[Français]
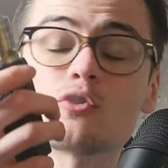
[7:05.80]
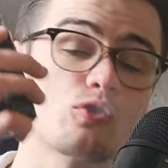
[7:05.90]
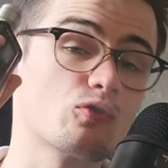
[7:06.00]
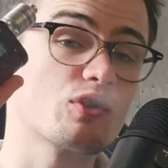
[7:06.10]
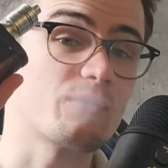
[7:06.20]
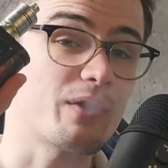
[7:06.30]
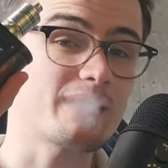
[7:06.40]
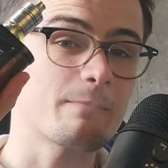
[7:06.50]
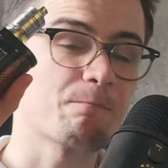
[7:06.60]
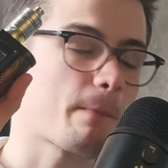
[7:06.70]
La seule chose que
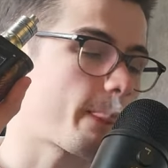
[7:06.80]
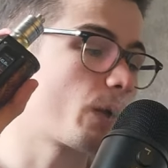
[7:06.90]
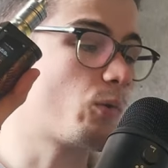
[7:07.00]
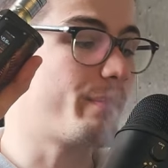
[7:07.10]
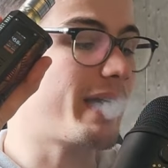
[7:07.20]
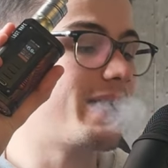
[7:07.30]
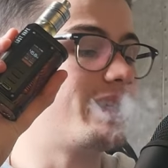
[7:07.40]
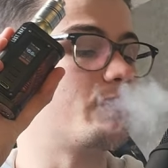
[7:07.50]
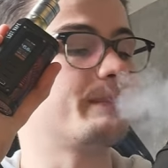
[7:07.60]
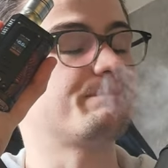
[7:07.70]
j'ai faite,
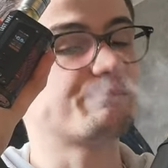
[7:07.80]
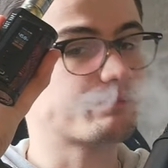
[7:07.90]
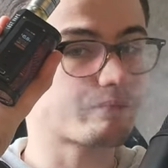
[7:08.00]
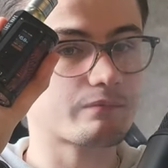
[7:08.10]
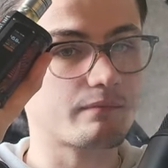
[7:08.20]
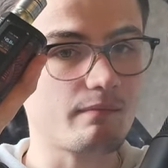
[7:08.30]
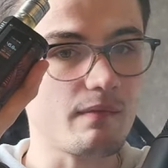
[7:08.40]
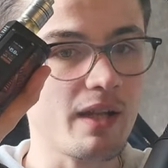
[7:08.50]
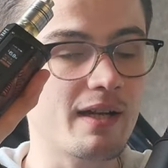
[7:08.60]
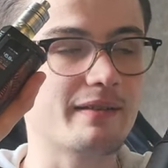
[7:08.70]
comparée à
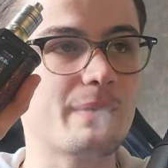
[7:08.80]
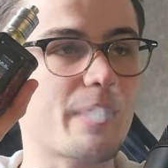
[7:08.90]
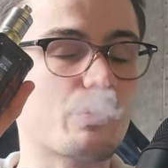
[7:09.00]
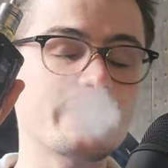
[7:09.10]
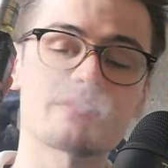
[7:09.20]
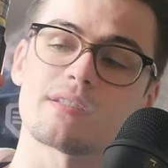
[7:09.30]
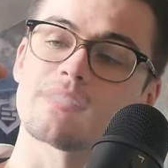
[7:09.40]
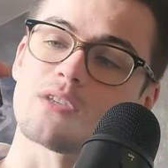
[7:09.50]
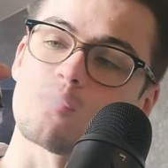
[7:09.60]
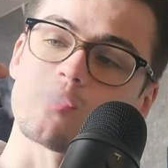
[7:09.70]
à la Telema
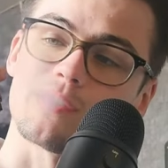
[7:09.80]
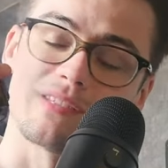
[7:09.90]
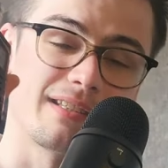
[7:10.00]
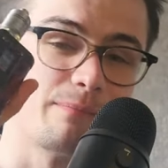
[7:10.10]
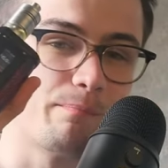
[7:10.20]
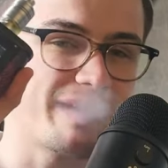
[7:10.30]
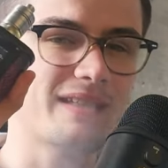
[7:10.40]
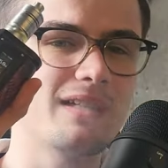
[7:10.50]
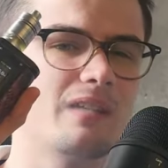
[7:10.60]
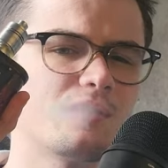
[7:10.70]
c'est que j'ai
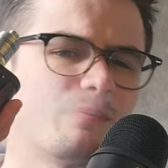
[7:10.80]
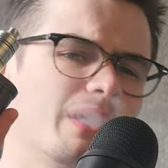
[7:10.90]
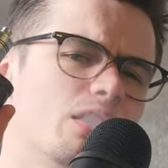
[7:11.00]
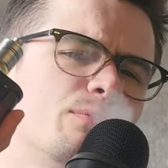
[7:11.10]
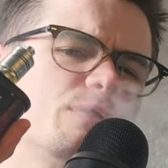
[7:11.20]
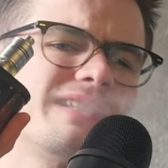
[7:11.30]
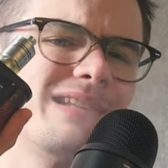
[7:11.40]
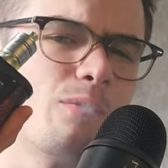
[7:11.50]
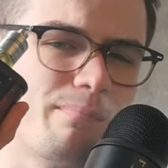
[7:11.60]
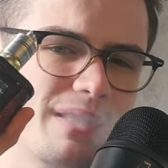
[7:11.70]
baissé, j'ai mis la
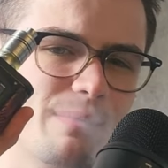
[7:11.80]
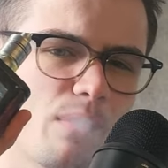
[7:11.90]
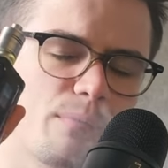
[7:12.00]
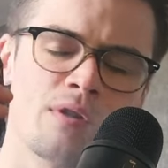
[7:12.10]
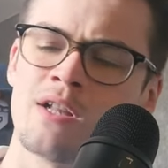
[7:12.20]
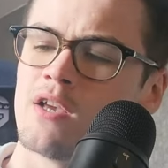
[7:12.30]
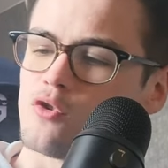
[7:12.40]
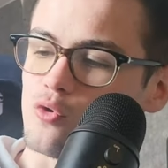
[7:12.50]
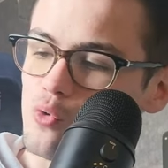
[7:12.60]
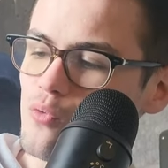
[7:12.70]
luminosité au minimum.
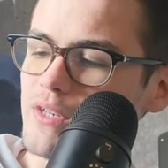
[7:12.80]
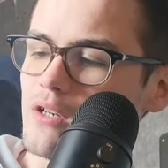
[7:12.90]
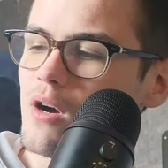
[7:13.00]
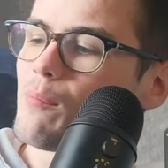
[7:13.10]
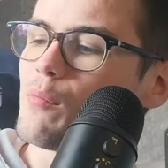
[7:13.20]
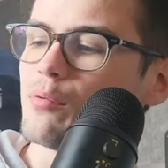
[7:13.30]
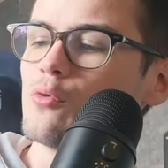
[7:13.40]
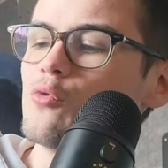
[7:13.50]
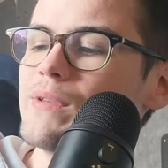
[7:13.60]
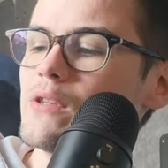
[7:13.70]
Je trouve l'écran un
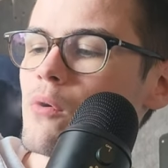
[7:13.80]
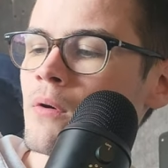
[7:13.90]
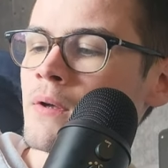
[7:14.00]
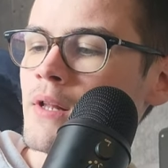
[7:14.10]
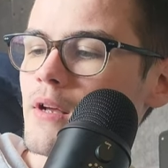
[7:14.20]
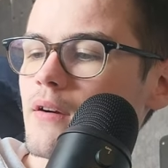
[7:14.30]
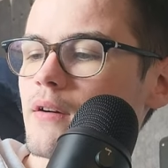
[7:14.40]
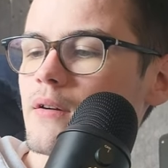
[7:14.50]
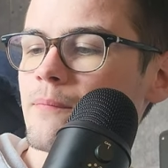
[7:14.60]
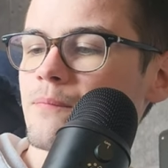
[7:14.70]
peu plus lumineux,
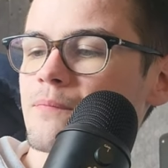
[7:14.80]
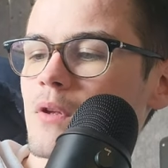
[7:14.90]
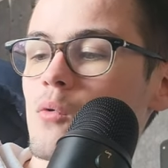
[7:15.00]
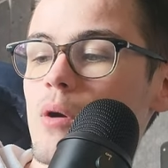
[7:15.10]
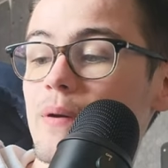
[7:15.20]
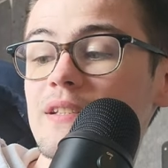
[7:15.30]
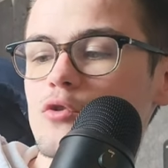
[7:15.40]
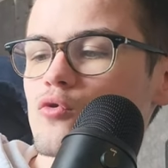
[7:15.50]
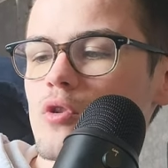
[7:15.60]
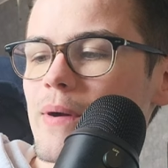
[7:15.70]
euh, ou
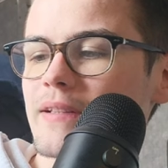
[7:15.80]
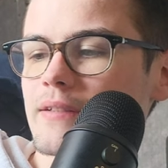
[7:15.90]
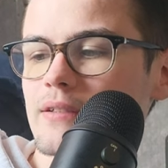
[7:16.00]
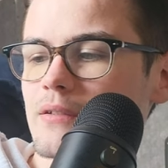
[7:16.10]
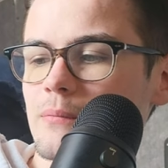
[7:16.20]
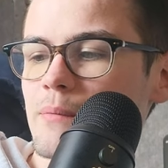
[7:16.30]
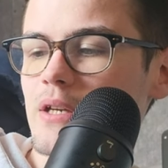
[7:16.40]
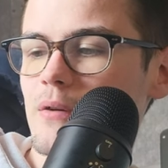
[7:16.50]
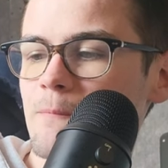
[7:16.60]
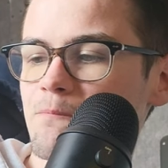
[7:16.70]
après c'est juste dans ma tête, hein.
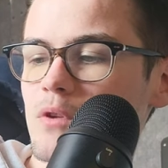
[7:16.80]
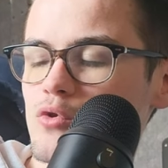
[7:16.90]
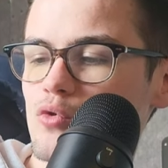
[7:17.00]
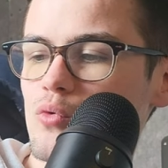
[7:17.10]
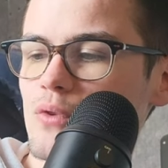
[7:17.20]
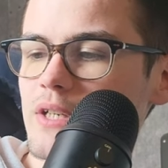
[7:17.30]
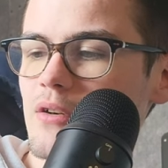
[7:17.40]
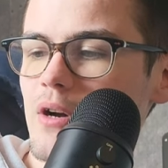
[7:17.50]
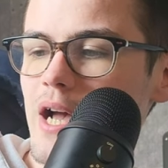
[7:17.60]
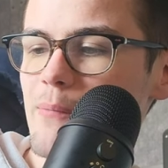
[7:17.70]
mais euh, je
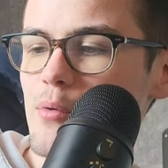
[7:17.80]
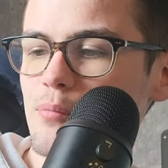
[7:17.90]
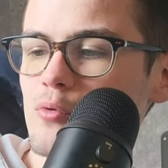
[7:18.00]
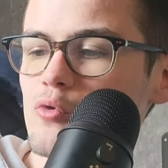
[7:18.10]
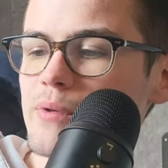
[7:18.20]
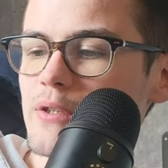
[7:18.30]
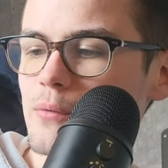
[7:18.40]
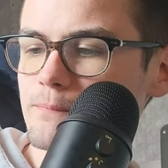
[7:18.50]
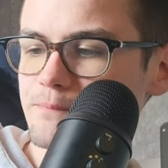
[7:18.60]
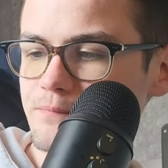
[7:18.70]
trouve l'écran un peu plus
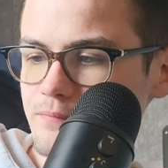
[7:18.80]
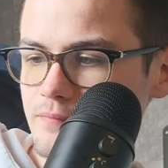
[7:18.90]
lumineux.